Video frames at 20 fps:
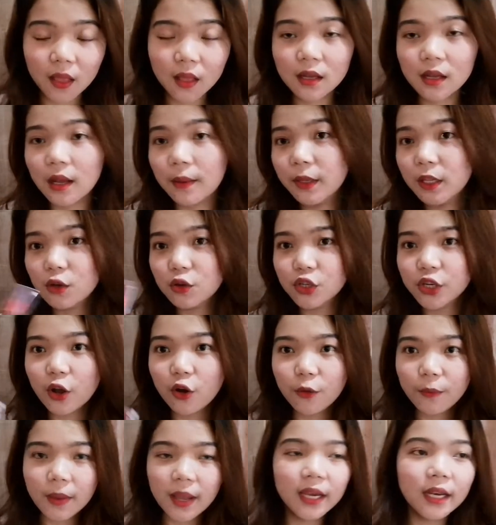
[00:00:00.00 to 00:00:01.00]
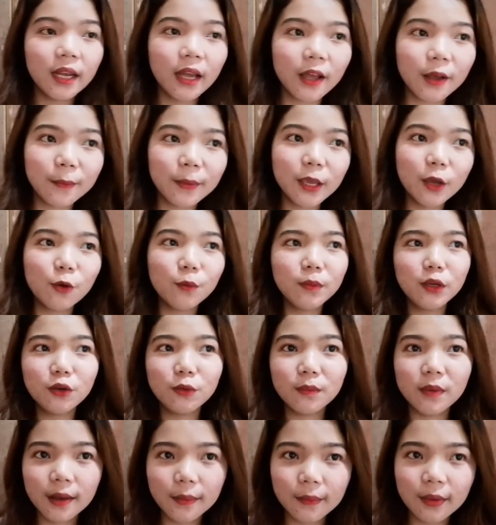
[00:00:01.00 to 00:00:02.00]
Gamit ko siya, kumain na kami,
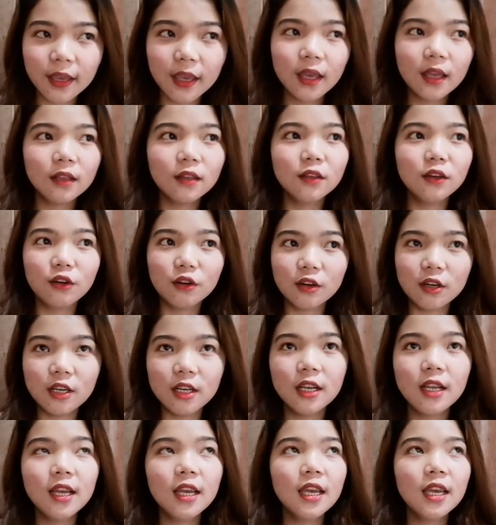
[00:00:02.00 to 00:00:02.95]
uminom kami and all.